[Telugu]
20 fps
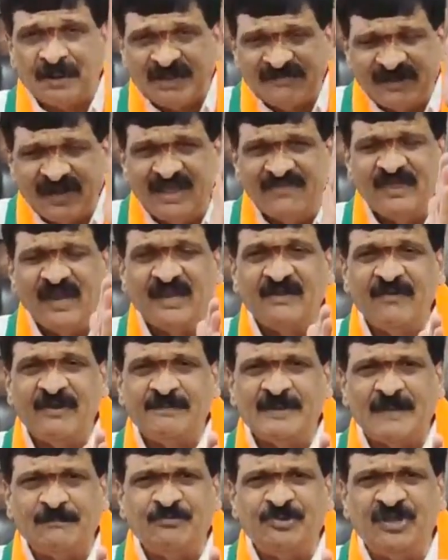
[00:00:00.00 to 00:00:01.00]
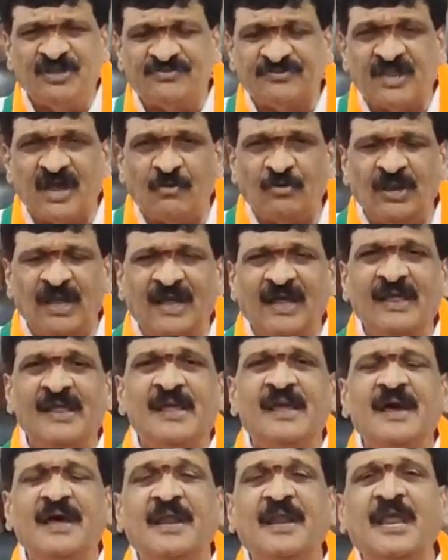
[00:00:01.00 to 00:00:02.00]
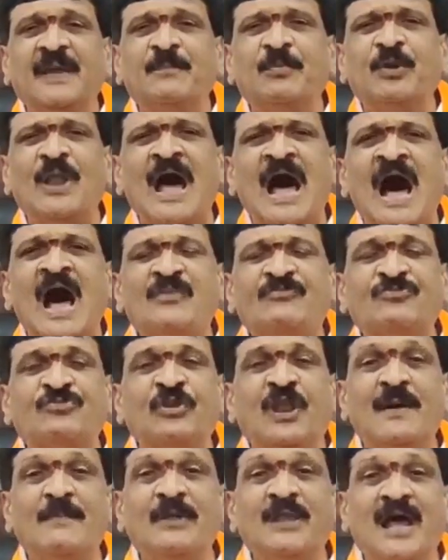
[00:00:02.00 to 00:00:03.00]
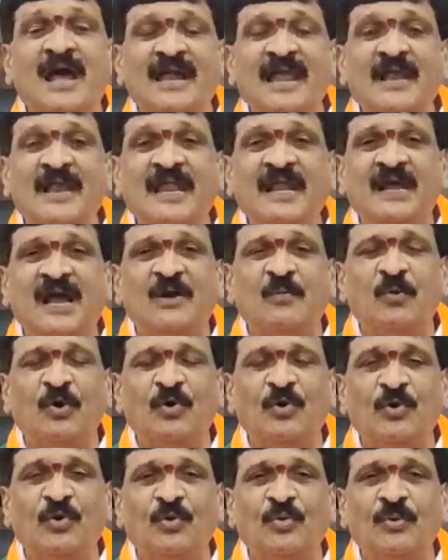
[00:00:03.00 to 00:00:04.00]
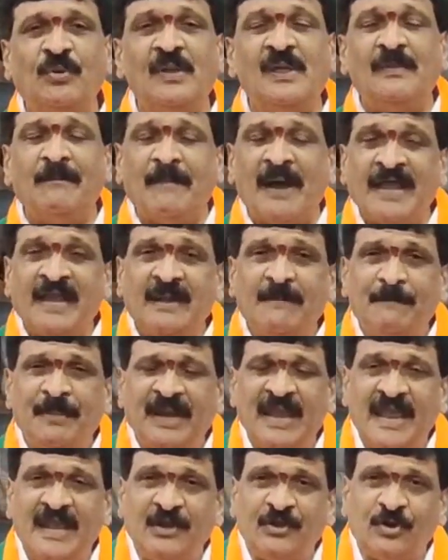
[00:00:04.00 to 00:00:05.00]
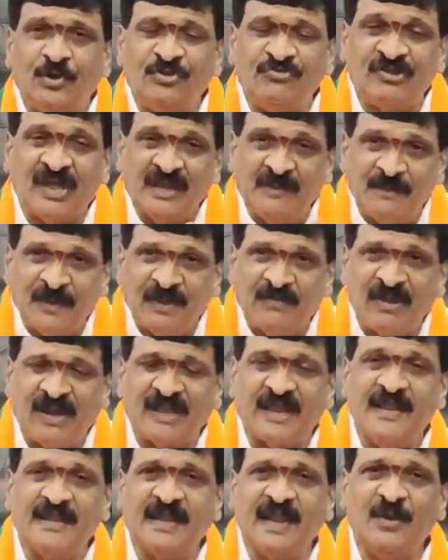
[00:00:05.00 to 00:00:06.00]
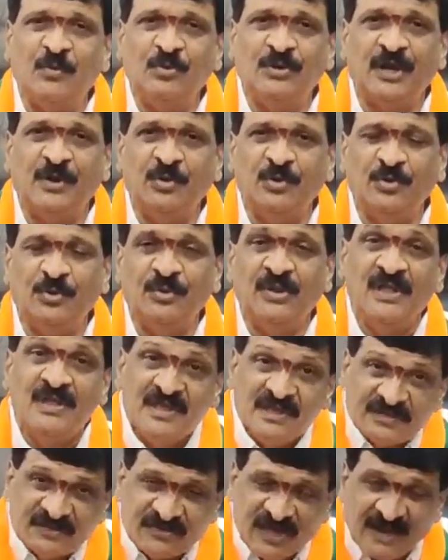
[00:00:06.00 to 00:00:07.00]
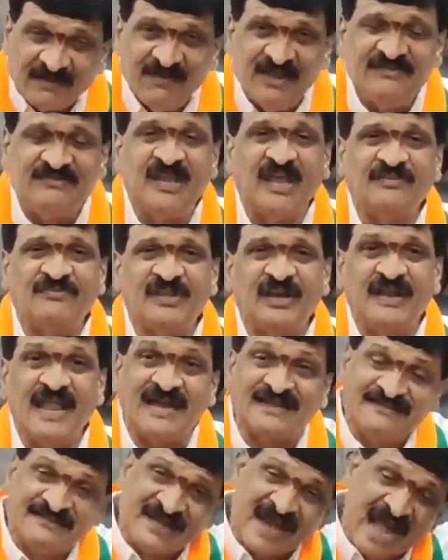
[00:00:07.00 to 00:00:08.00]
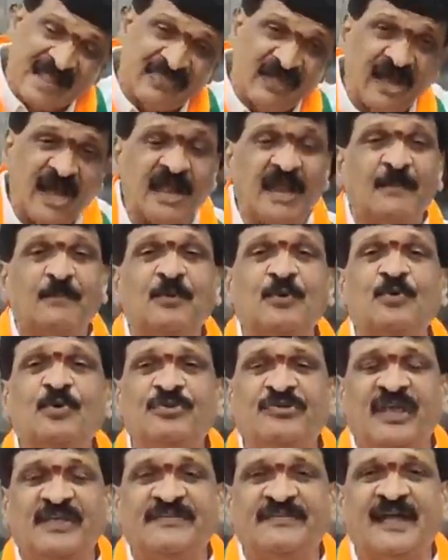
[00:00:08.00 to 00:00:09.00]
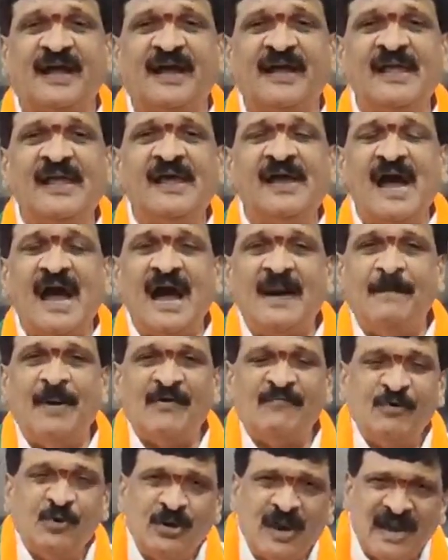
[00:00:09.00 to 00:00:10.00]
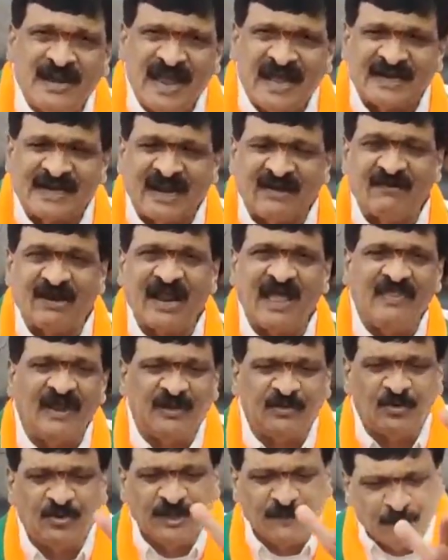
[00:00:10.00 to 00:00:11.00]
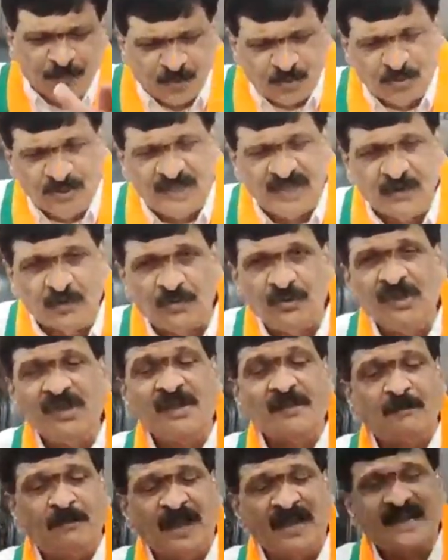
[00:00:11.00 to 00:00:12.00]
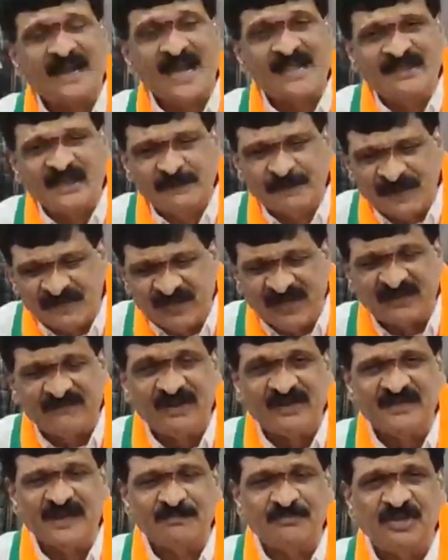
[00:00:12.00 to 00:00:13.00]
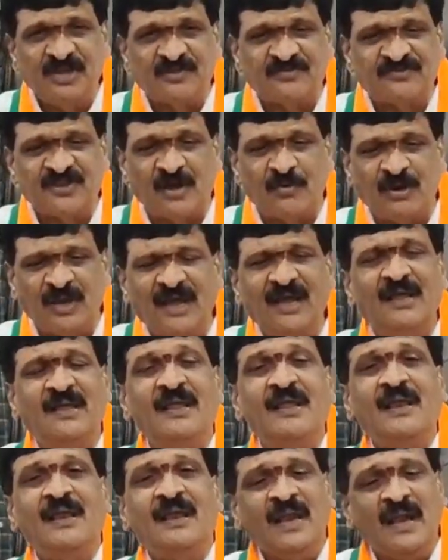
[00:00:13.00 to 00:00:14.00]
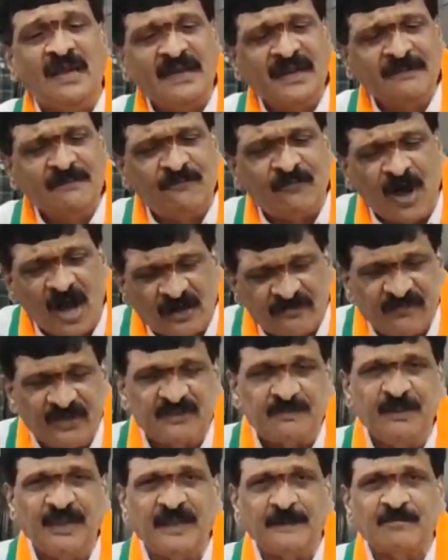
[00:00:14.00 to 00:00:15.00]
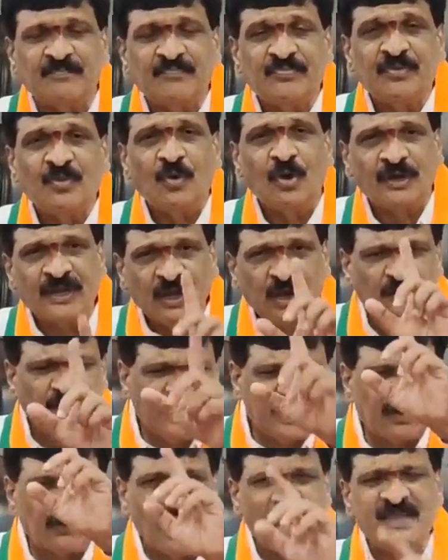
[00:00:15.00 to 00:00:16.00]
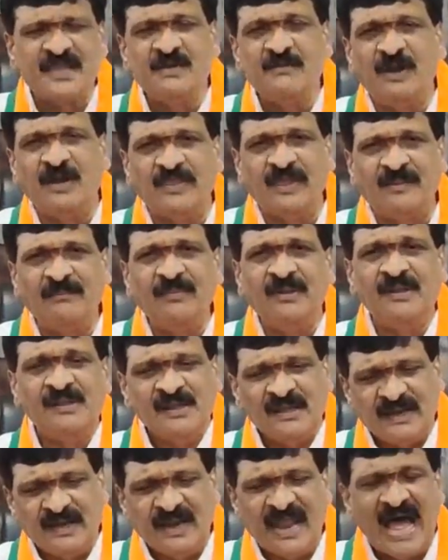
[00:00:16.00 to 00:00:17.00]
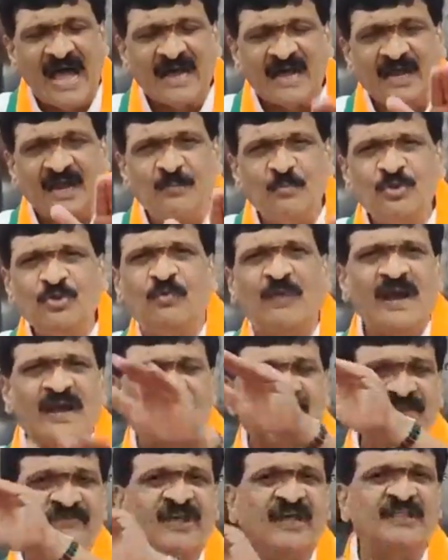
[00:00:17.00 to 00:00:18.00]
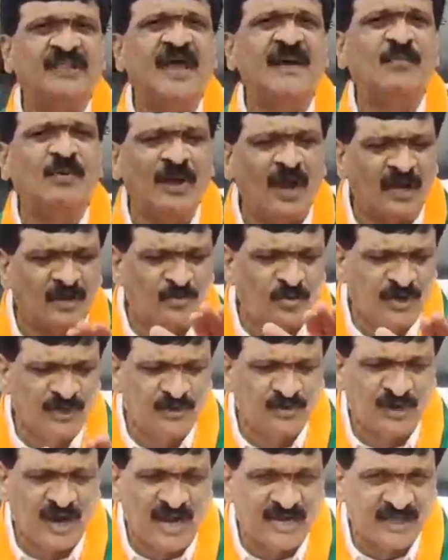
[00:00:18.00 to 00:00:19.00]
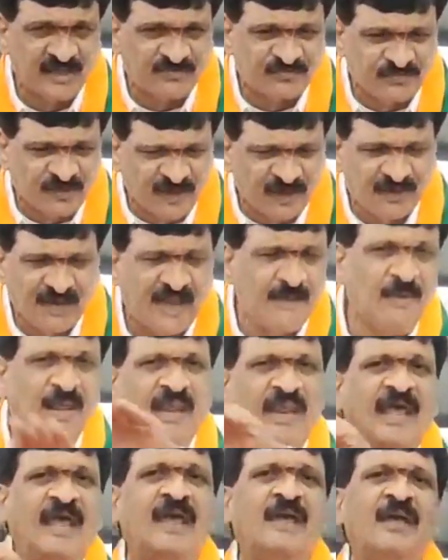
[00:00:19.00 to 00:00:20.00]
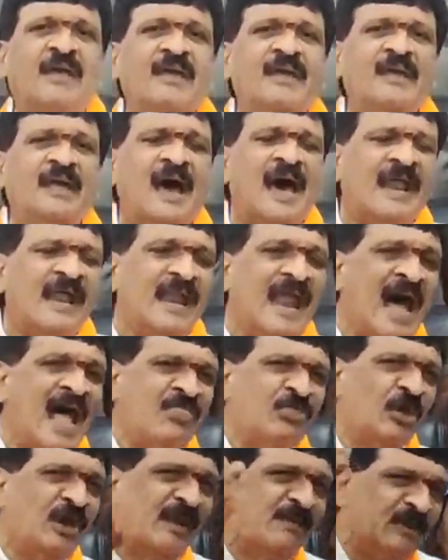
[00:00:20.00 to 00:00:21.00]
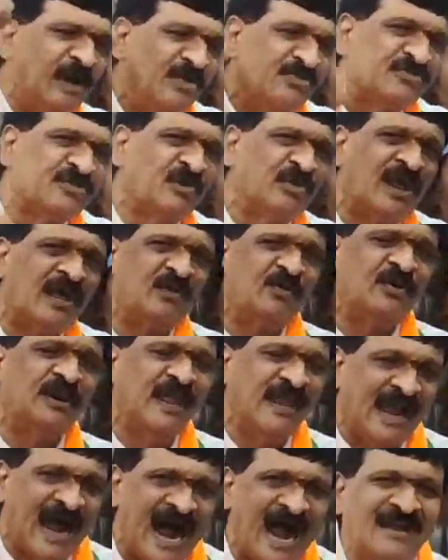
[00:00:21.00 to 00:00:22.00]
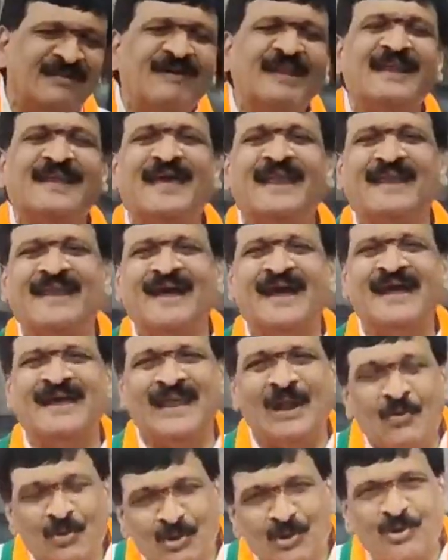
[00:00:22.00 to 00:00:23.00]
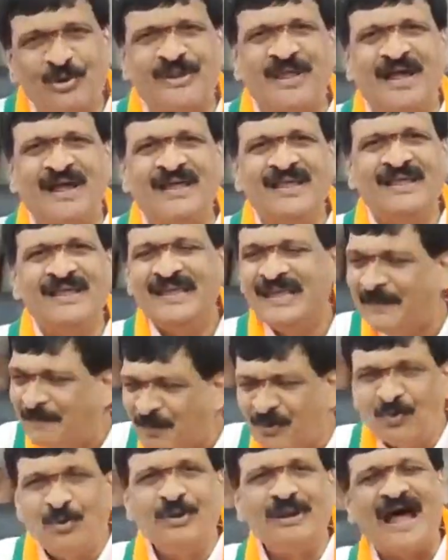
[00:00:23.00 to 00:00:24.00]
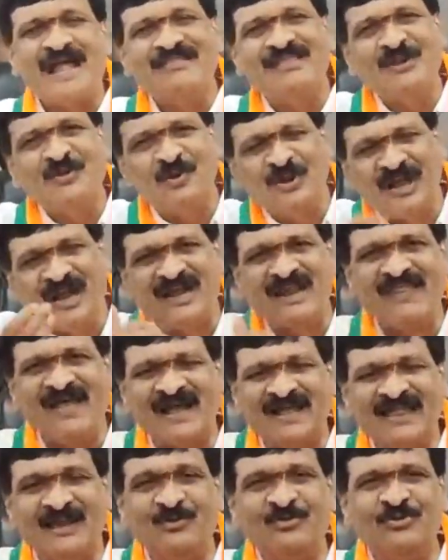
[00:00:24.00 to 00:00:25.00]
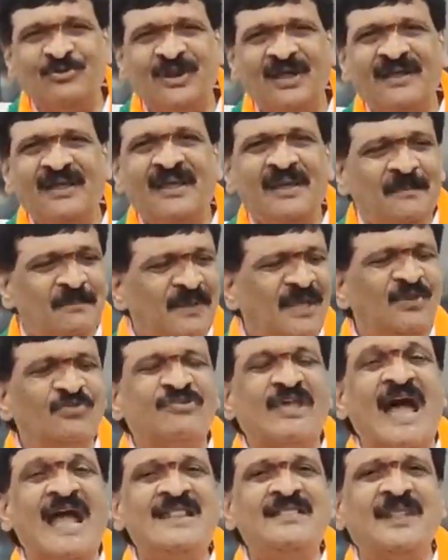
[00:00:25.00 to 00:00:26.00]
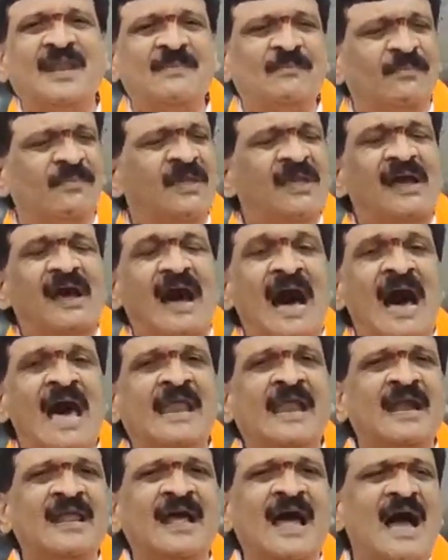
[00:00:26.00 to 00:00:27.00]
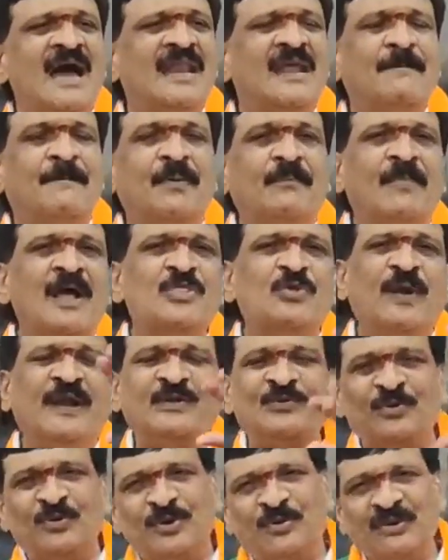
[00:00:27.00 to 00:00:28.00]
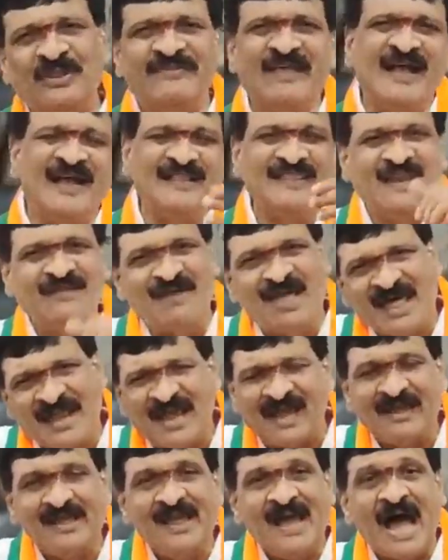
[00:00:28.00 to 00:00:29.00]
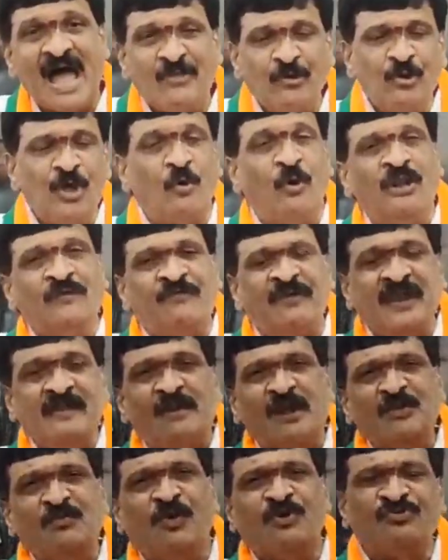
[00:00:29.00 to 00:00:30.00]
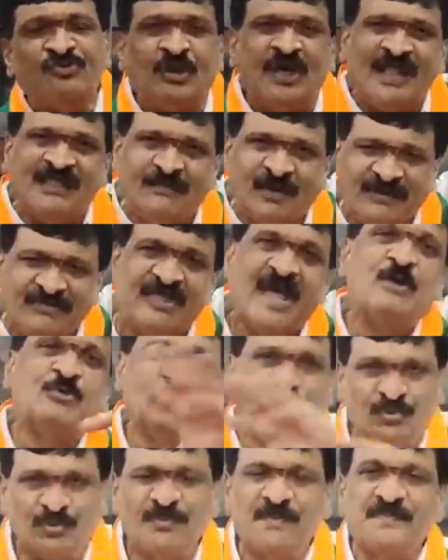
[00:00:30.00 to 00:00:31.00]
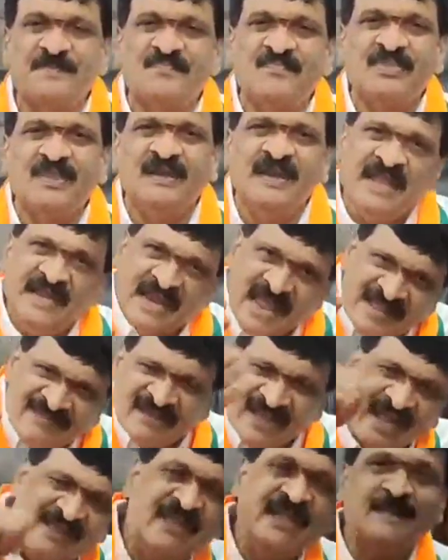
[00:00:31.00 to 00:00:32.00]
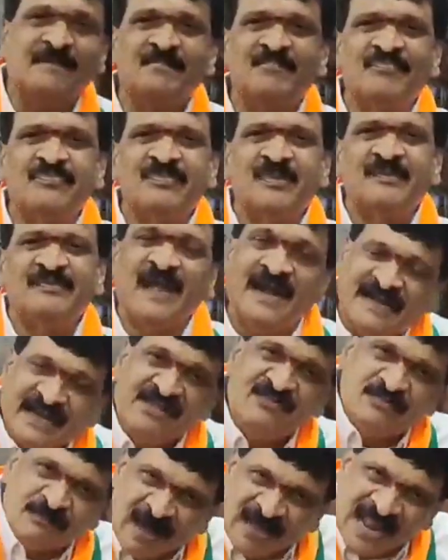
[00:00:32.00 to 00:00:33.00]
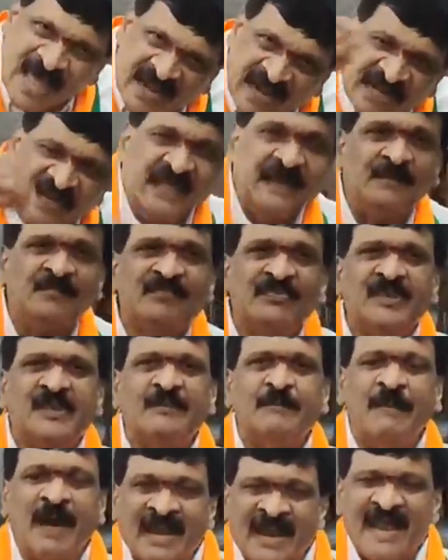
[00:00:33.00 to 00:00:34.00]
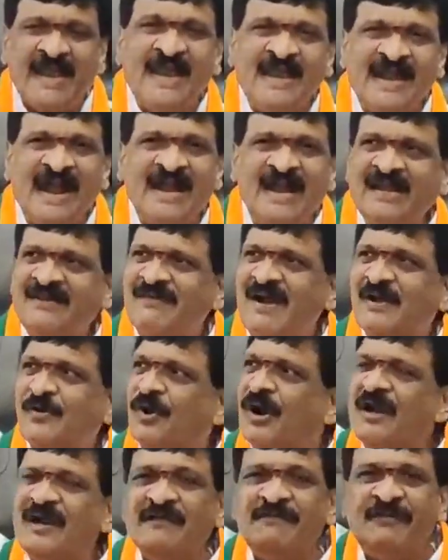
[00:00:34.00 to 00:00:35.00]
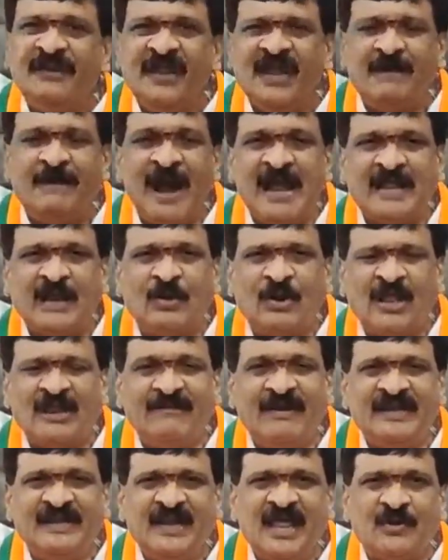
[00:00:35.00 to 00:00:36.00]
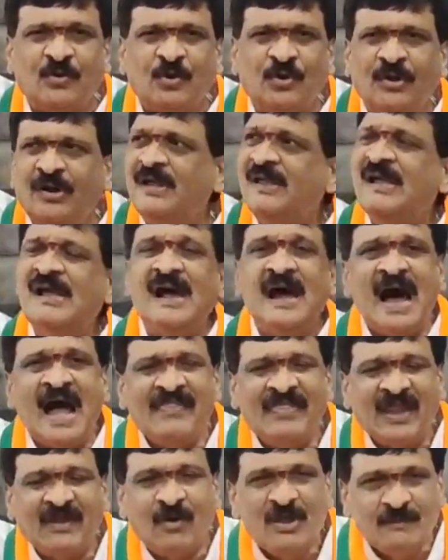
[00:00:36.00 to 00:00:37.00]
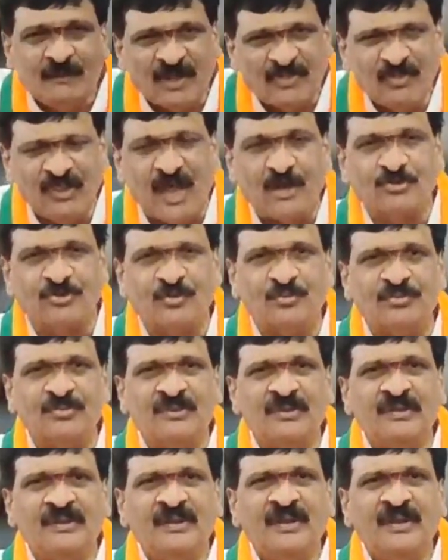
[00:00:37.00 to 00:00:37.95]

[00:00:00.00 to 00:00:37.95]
ప్రజలందరికీ విజ్ఞప్తి చేస్తా ఉన్నా రేపు నా ఆస్తులు అమ్మినా నేను పోను మైనంపల్లి అనేటోడు చనిపోయే వరకు ఇట్లే ఉంటాడు సర్వీస్ చేస్తాడు నాకు చేతగానప్పుడు కూడా చేస్తా ఆ బఫున్ గారు నాకు నడవరాదంటుడు ఇప్పుడు కూడా నేను మల్కాజ్గిరి ప్రజలకు విజ్ఞప్తి చేస్తా ఉన్నా లెట్ హిమ్ వాక్ విత్ మీ ఒక కిలోమీటర్ వాకింగ్ పెడదాం నాకన్నా ముందు వాడు రీచ్ అయితే ఐఎమ్ నాట్ గోయింగ్ టు కాంటెస్ట్ ఫర్ ఎమ్మెల్యే అరే నాతోనే నడుస్తావురాను నేను హార్డ్ వర్కర్ రా గ్రౌండ్ లో ఉంటా ఇప్పుడు కూడా రాత్రి రెండు గంటల దాకా తిరుగుతున్నా మీరు సాయంత్రం ఆరేడు కాగానే మందు పెట్టుకుంటావు నీ సంగతి తెలియదారా అది కూడా ఓడి ఫ్రీ మందు పోస్తారో అది తాగుతావు నీ నేచర్ అది దట్ ఈస్ మల్లారెడ్డి మల్లారెడ్డి గారు ఎటువంటి అంటే ఫ్రీగా బాటలో పెట్టిననుకో అందరి పోయి మందు తాగుతావు